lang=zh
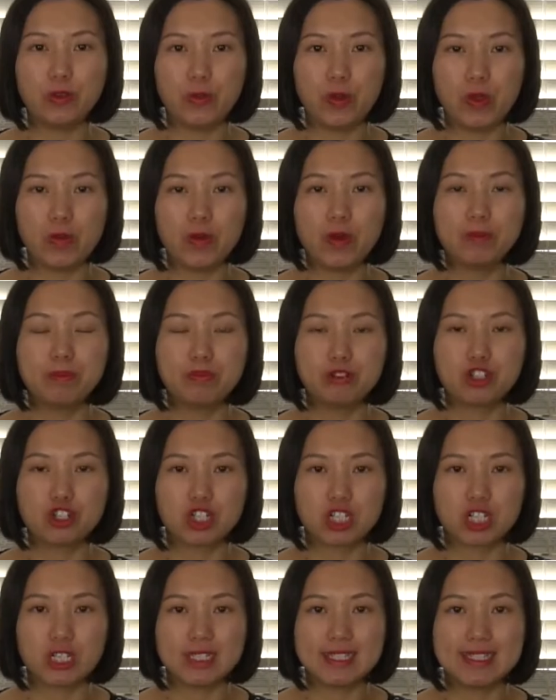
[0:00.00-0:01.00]
远远不
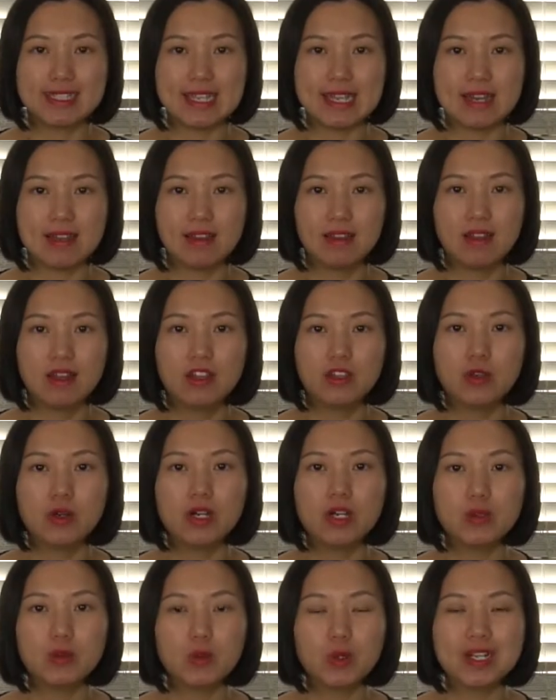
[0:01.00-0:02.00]
止这些，有
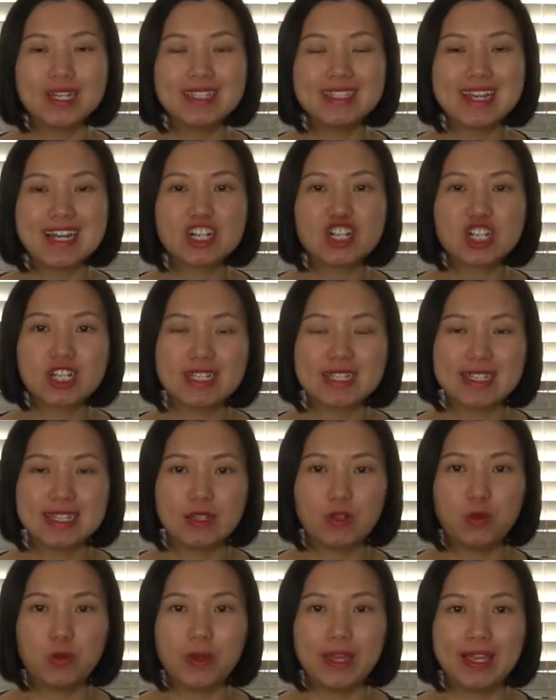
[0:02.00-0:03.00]
很多更加深
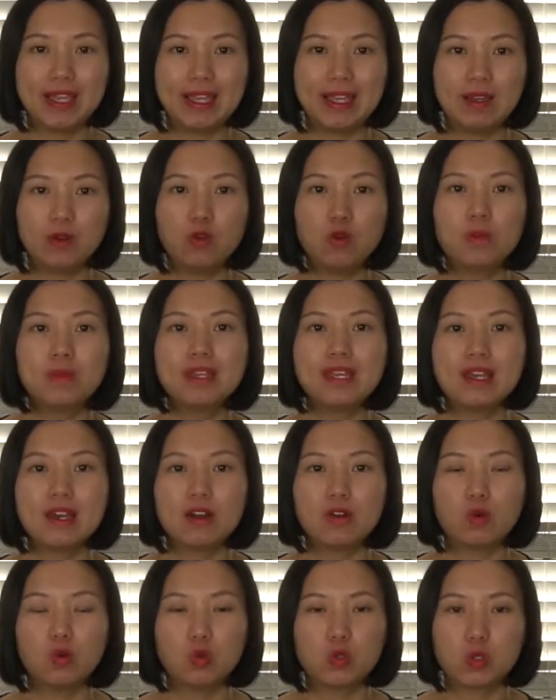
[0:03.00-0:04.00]
层的原因，我们
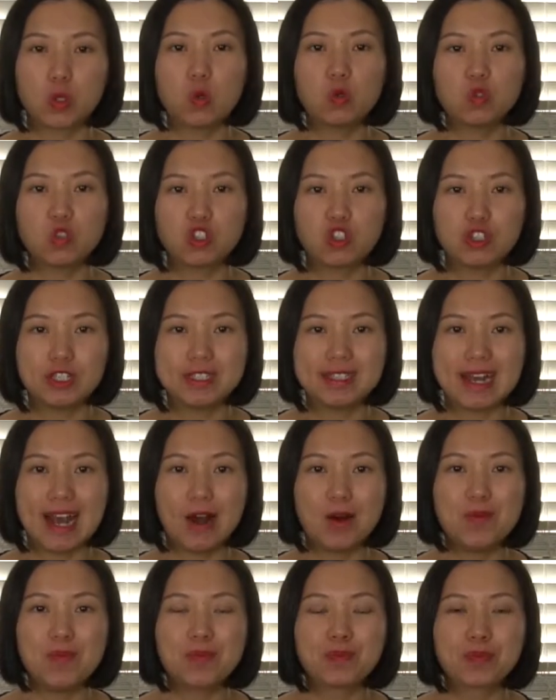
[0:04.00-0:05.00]
也无从知
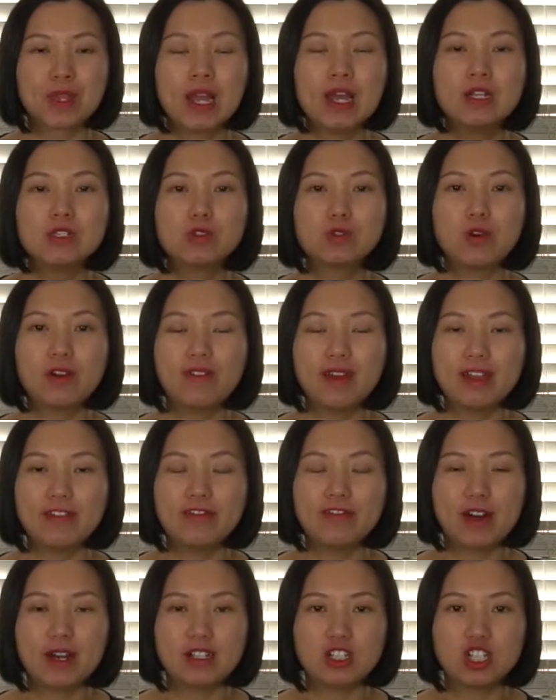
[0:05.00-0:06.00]
晓。作
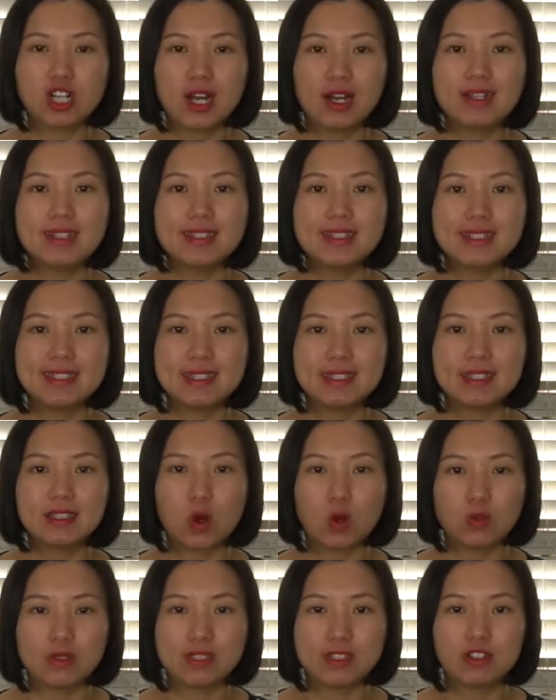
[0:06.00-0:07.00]
为房产
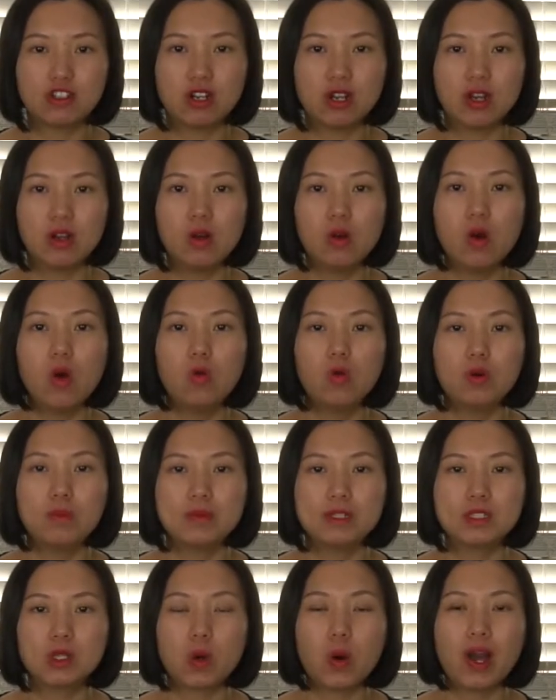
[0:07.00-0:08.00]
投资人，我
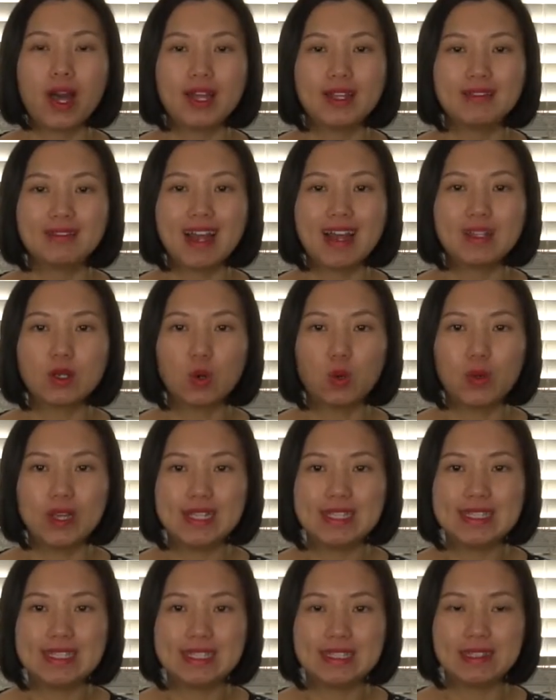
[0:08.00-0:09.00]
们从恒大的
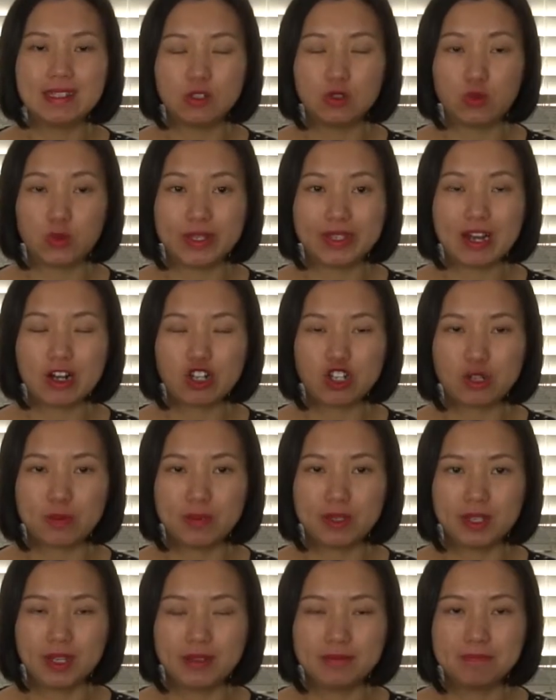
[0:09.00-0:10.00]
危机能学到
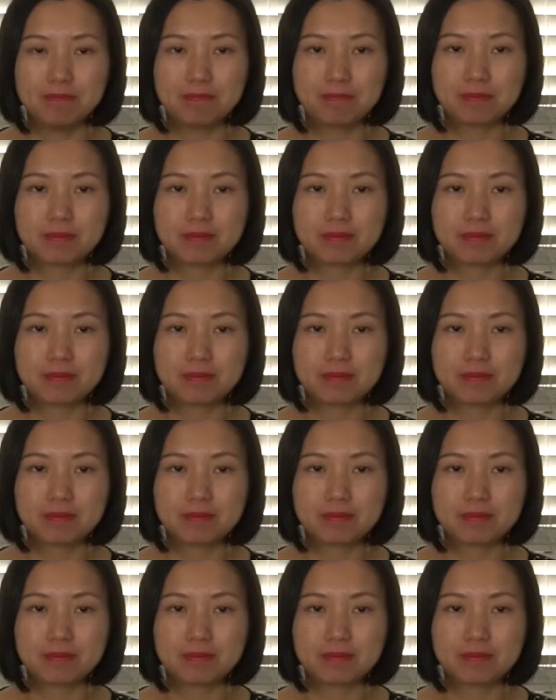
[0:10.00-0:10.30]
什么呢？